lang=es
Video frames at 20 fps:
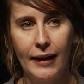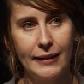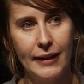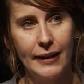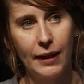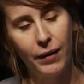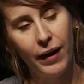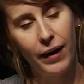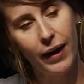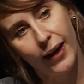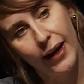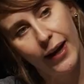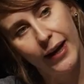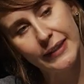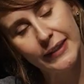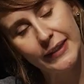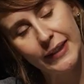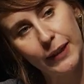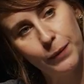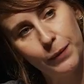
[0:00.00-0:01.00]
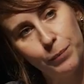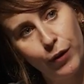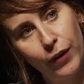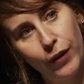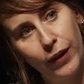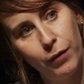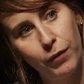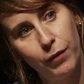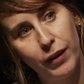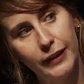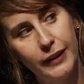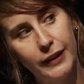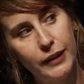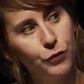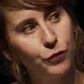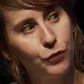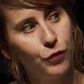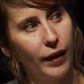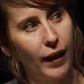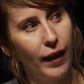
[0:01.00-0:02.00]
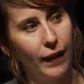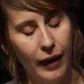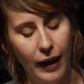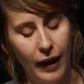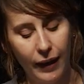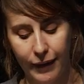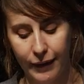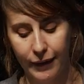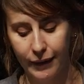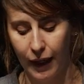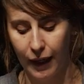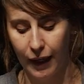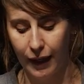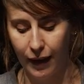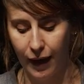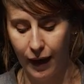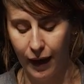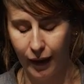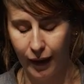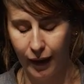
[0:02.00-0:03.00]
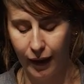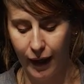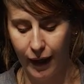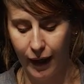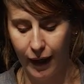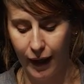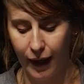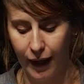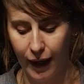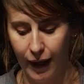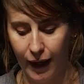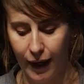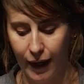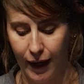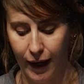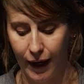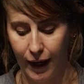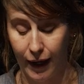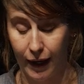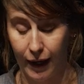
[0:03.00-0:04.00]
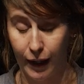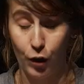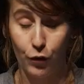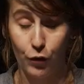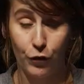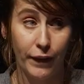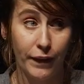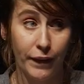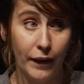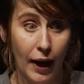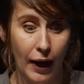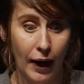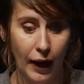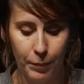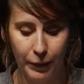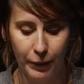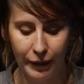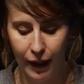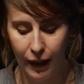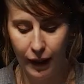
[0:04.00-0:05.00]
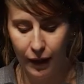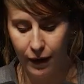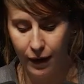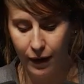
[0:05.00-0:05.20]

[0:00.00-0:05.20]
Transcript: llevar este tipo de debates fuera de la centralidad que, eh, ofrece la capital.